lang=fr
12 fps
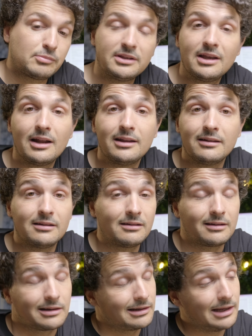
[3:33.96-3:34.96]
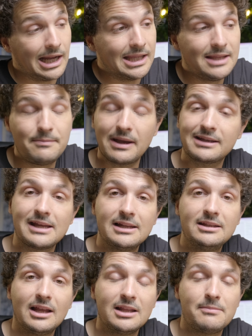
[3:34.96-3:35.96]
poignée, elle est elle est hyper
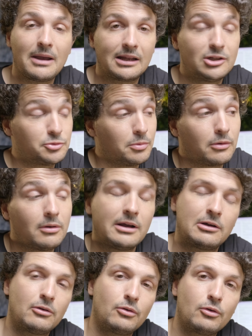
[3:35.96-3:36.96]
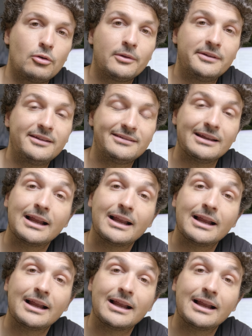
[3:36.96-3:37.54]
quali, elle est hyper clean, je peux que la recommander, c'est